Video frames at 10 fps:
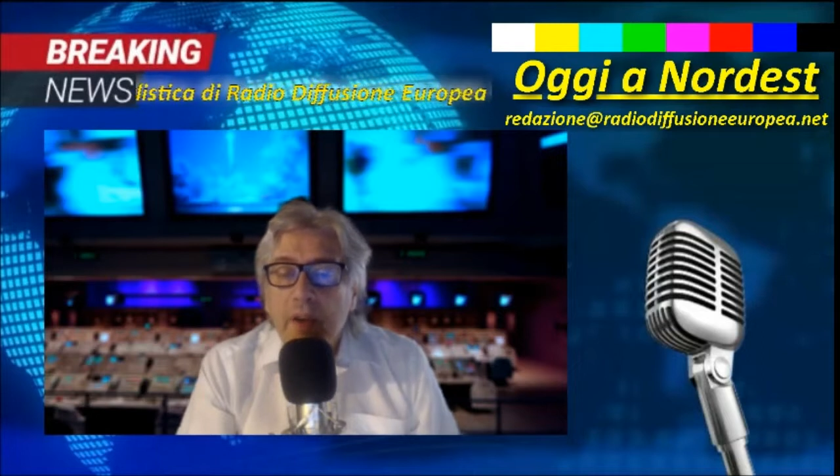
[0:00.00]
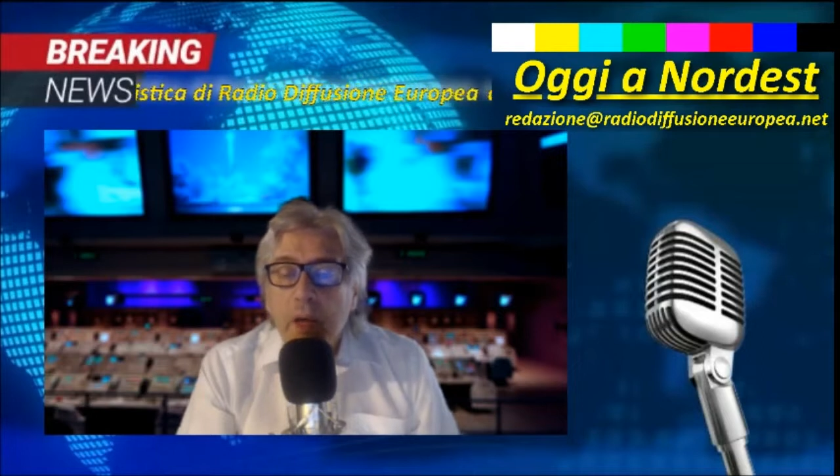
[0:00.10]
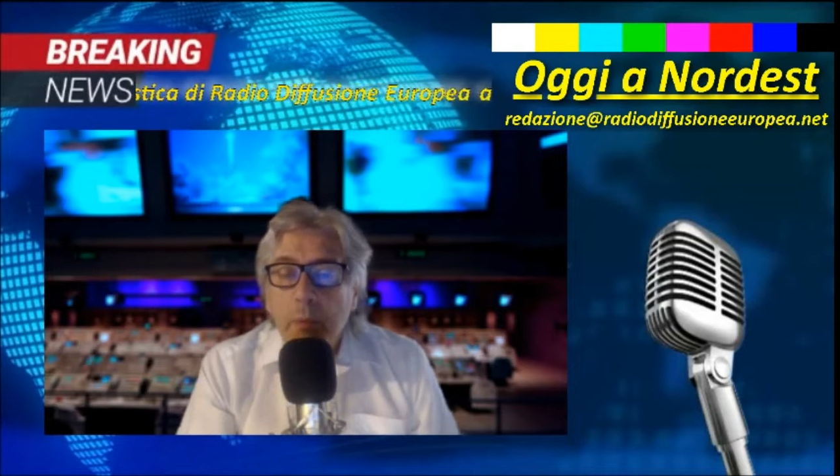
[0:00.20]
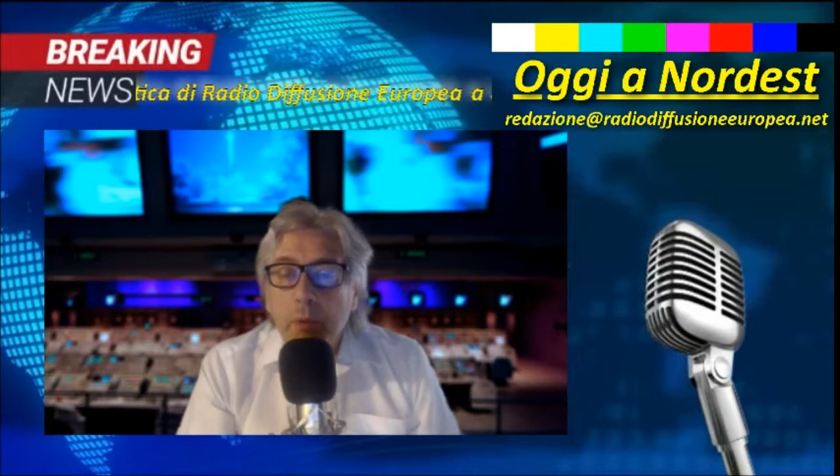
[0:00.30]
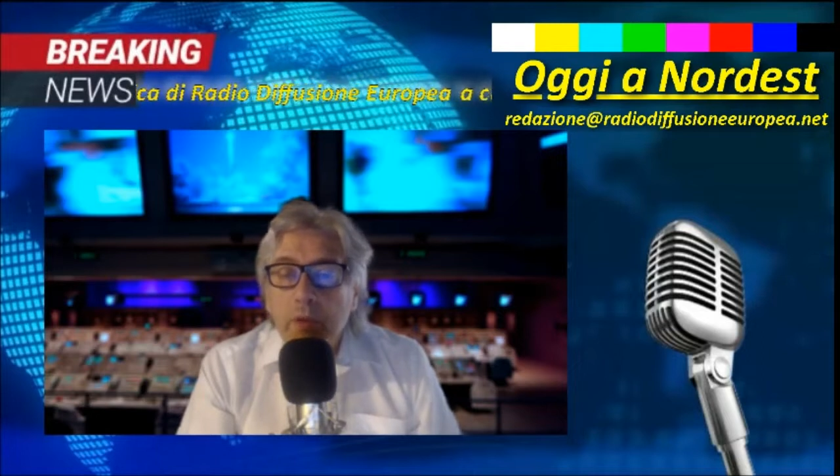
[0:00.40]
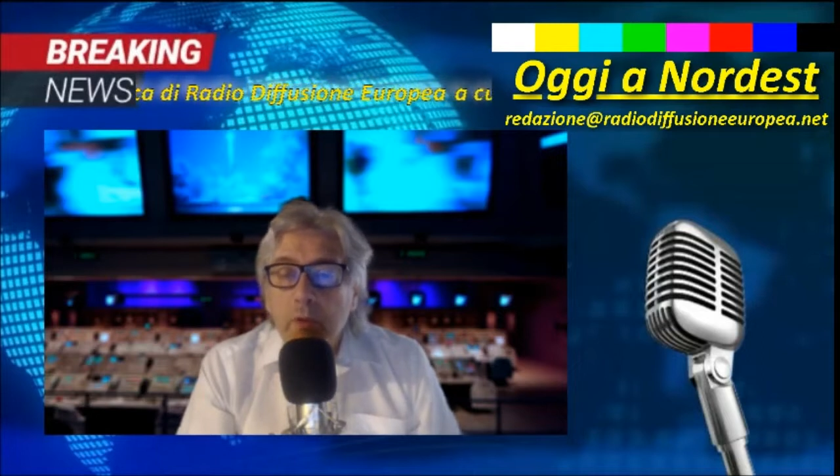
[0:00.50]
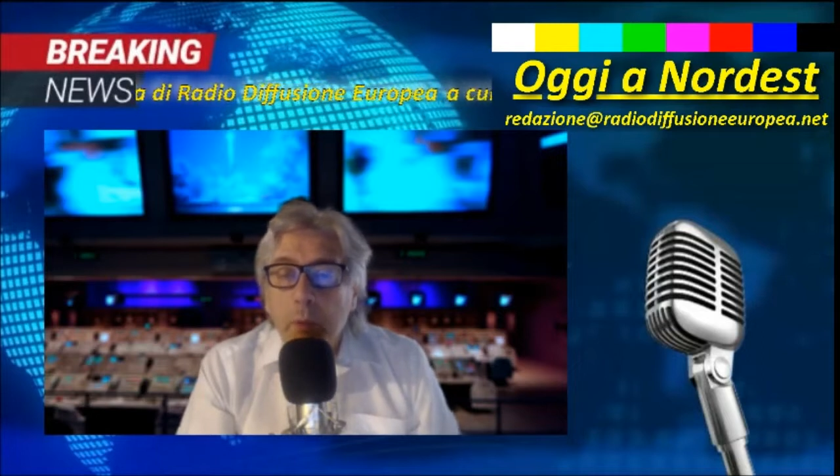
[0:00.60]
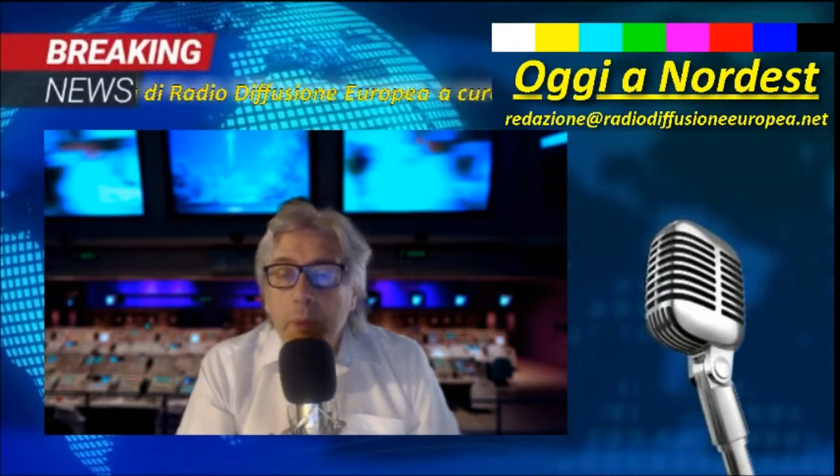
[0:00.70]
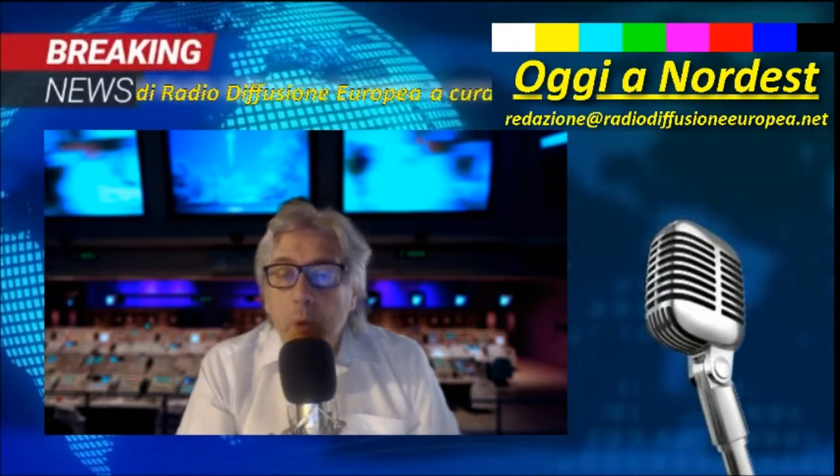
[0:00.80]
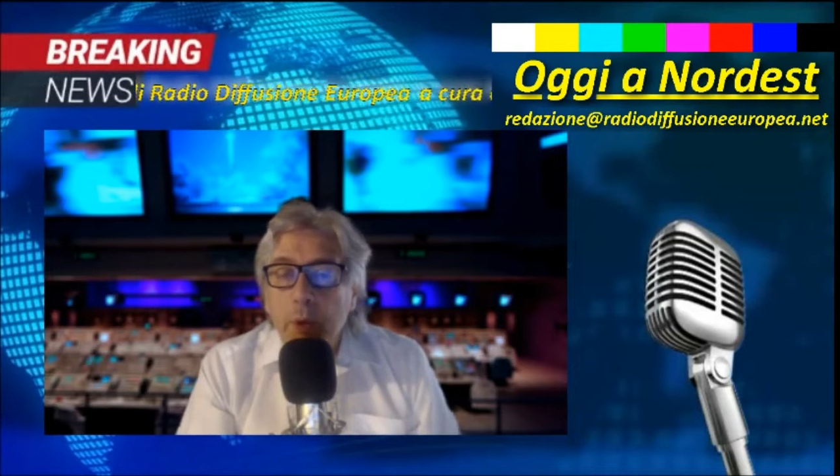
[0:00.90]
motivo
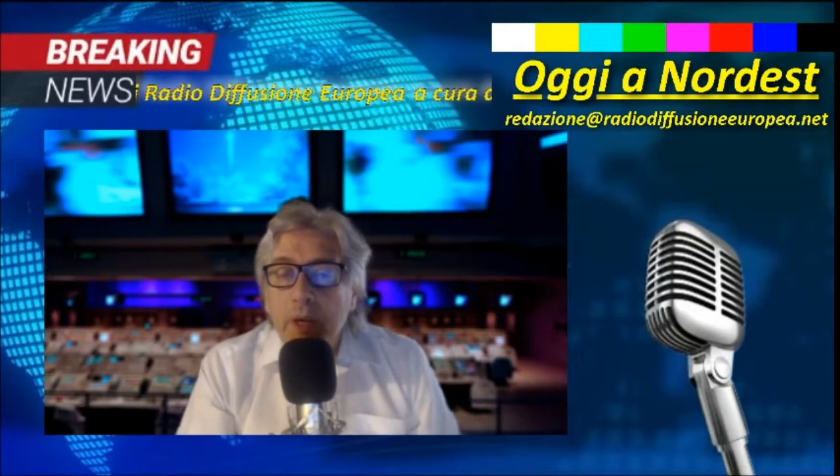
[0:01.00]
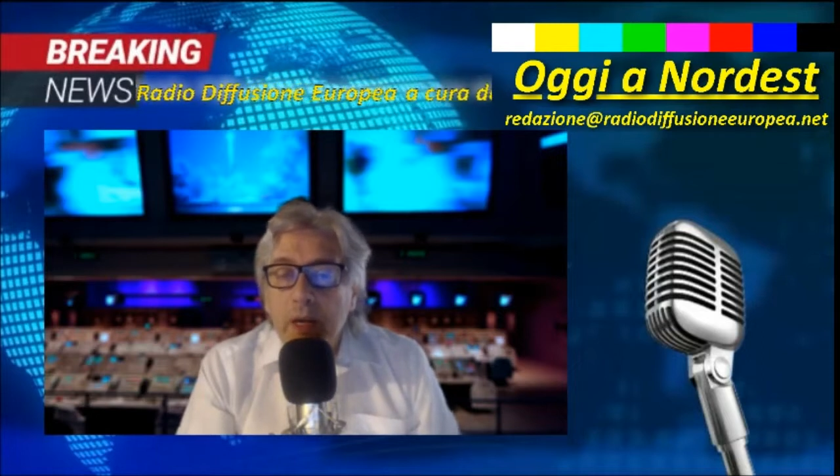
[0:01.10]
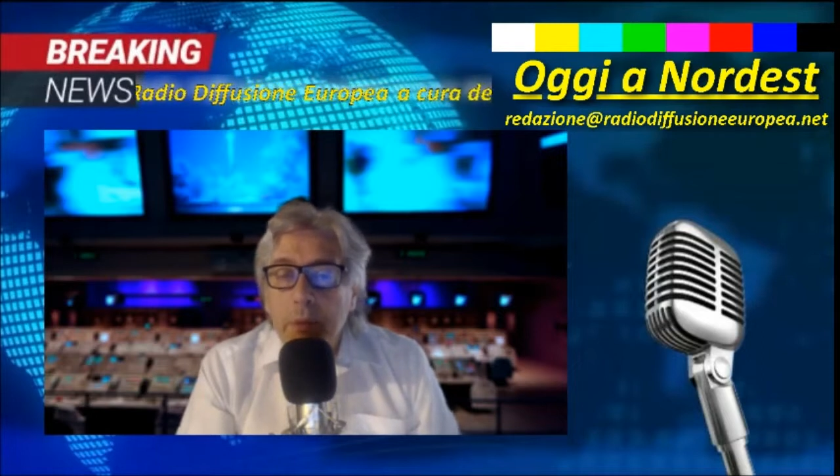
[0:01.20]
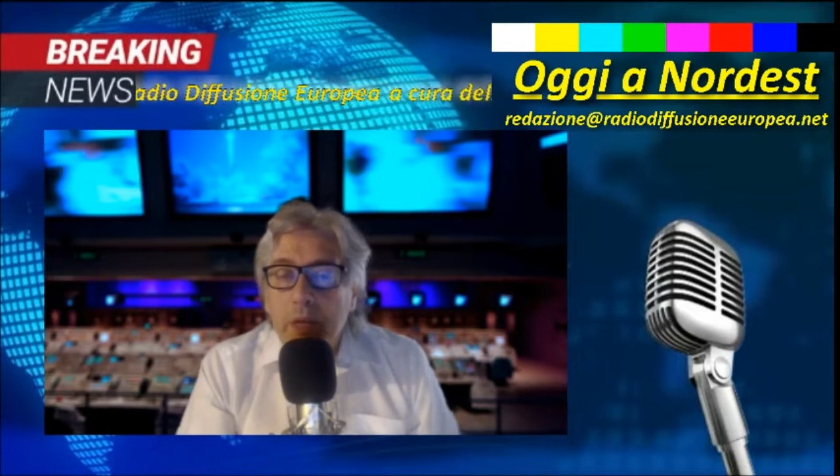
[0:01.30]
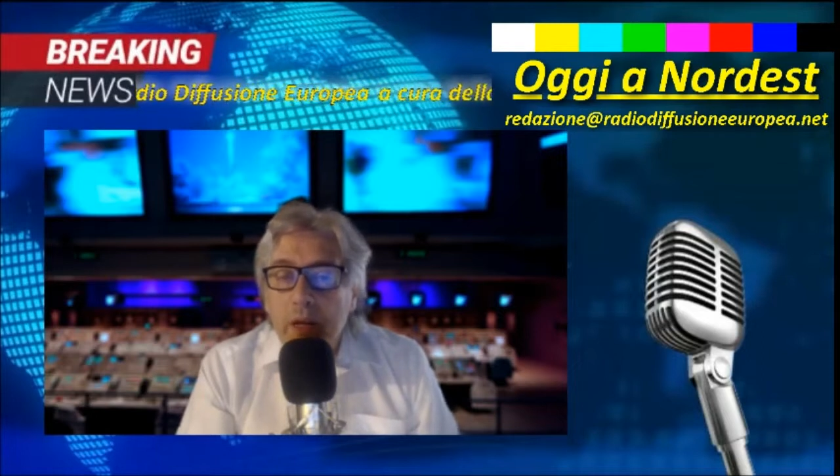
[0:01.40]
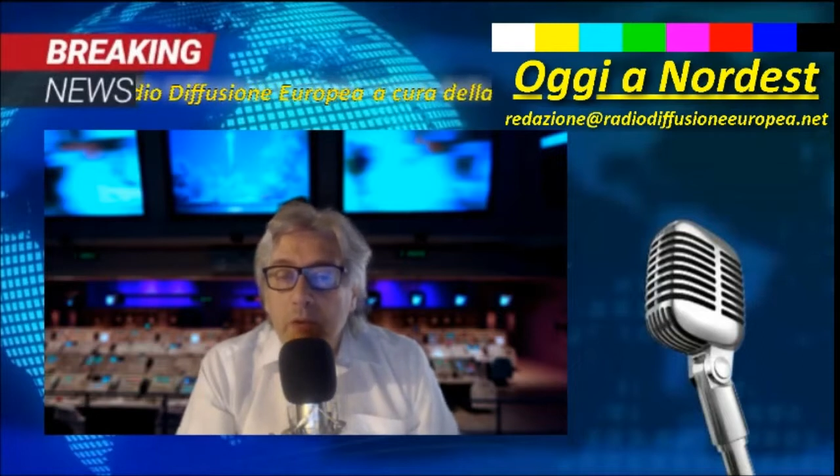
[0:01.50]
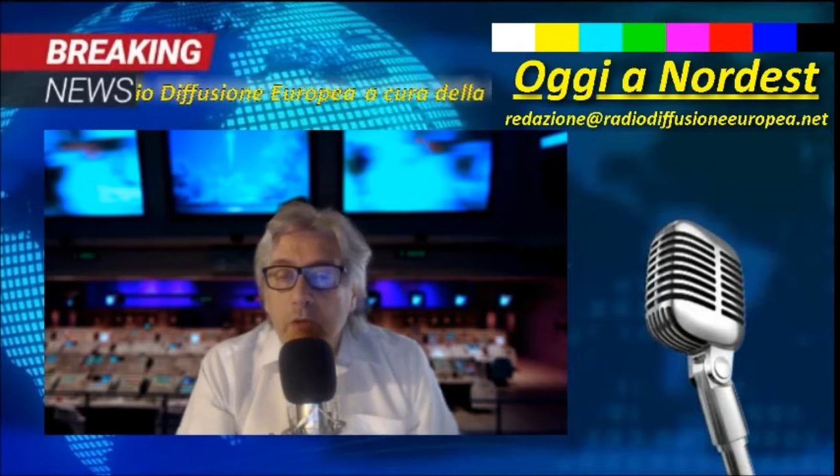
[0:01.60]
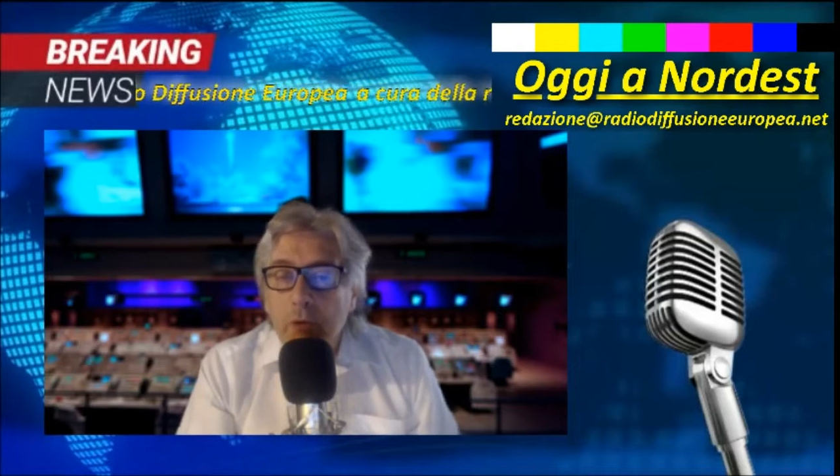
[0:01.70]
per cui i carabinieri sono